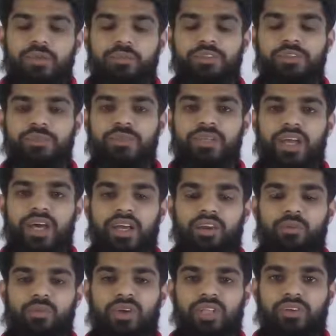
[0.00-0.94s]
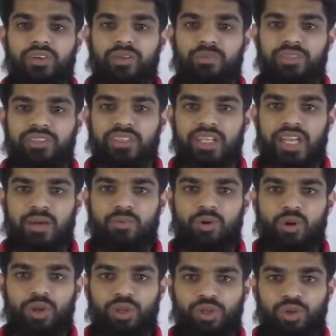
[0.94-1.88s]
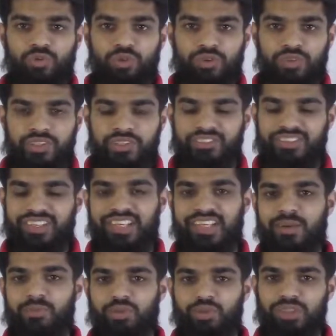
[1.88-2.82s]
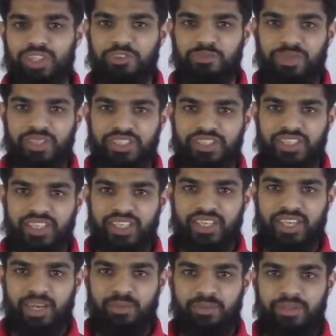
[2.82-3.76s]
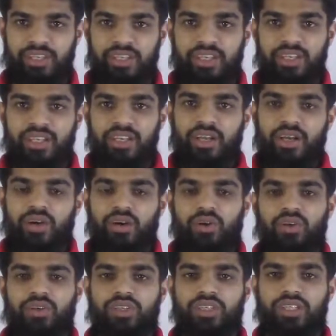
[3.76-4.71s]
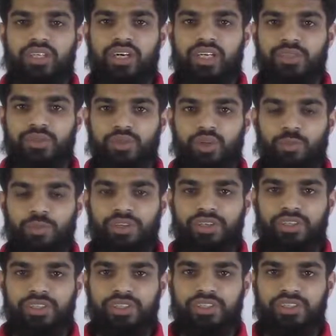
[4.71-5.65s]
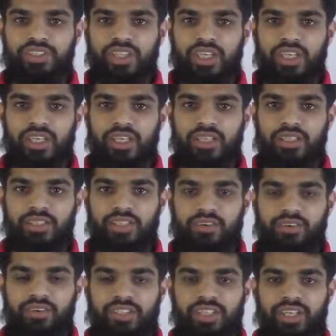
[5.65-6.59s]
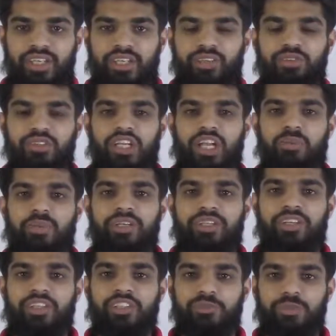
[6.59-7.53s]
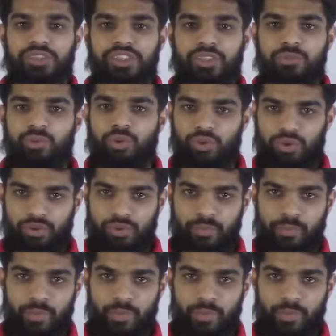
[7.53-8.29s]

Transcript: बिसमीम अल्लाम व्यूवर्स वेलकम टू द इंस्पायरेशन अकेडमी और आज जो टॉपिक इंशाल्लाह कवर करेंगे उसका नाम है ट्रांसमिशन मोड